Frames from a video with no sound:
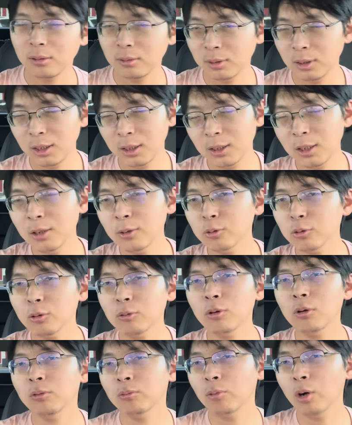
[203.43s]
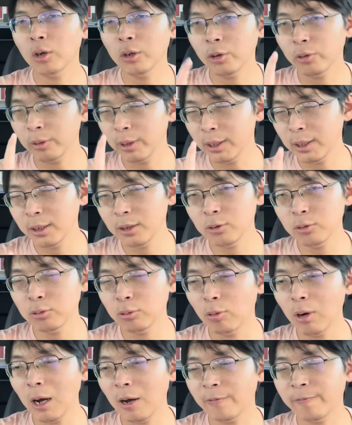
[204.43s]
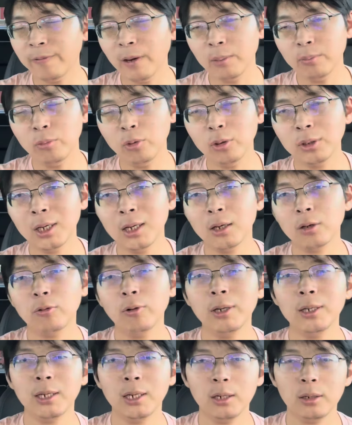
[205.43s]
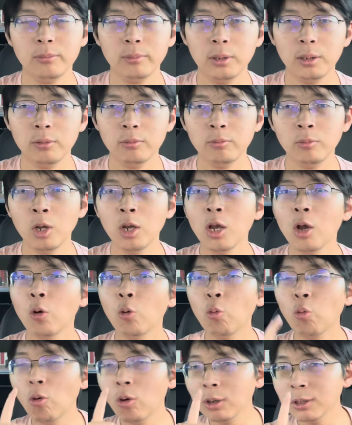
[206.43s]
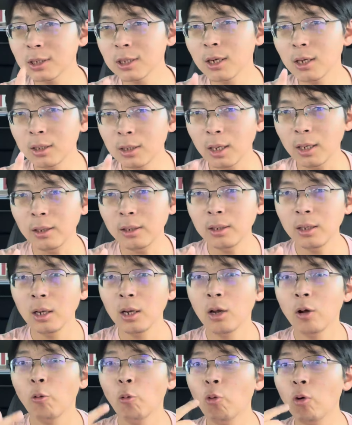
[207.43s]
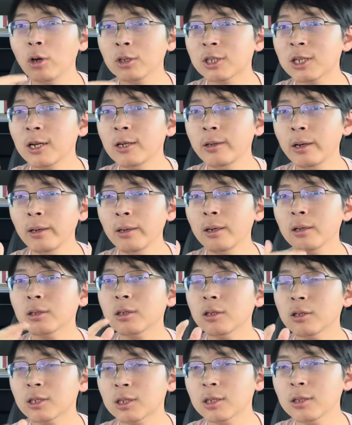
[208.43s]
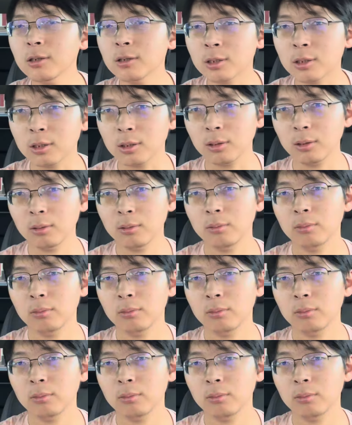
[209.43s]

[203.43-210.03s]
你听说过我有一句话反驳他的观点了吗？我这个人，我承认的是事实，